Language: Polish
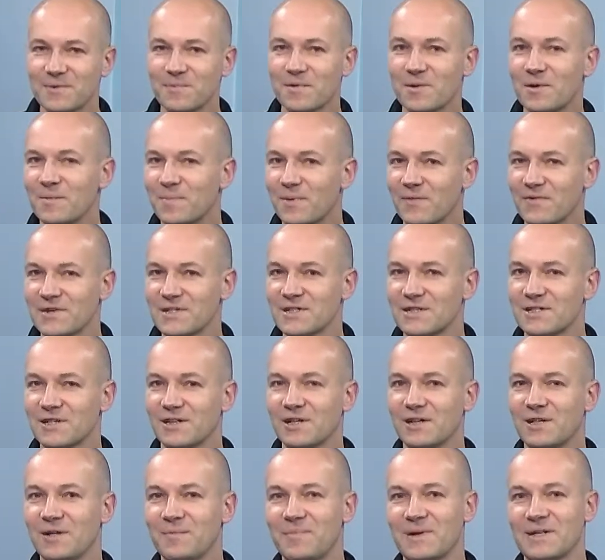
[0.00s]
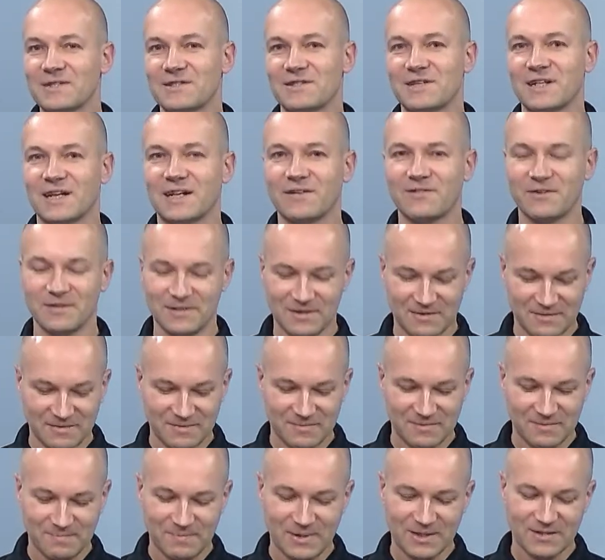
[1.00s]
chciałbym opowiedzieć o bardzo, ciekawej,
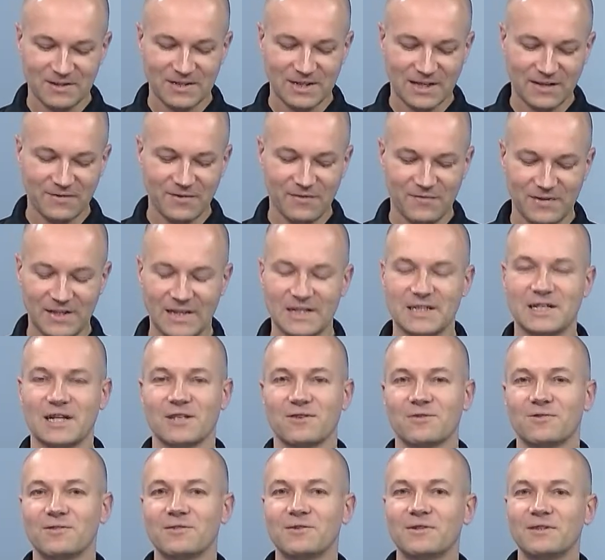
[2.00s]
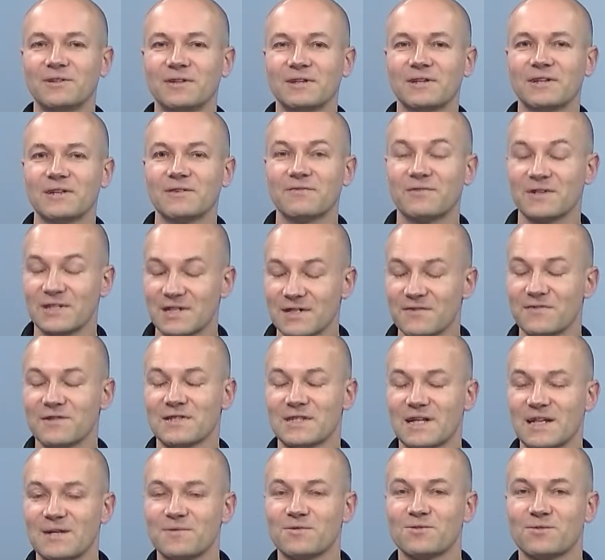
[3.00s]
e, bardzo ciekawym wydarzeniu, e, właśnie
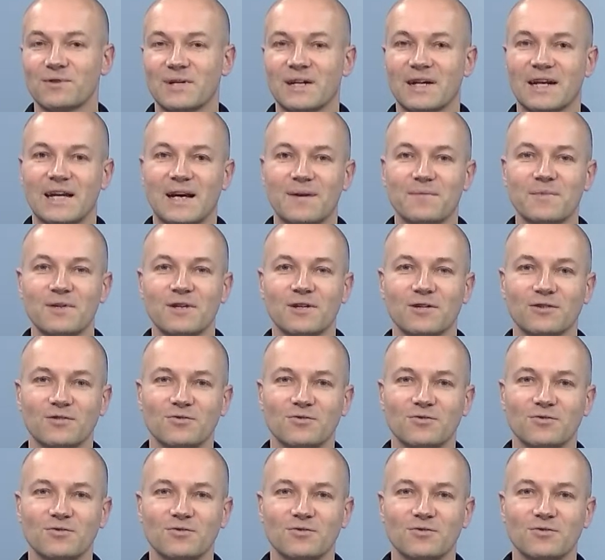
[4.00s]
związanym z drukarkami.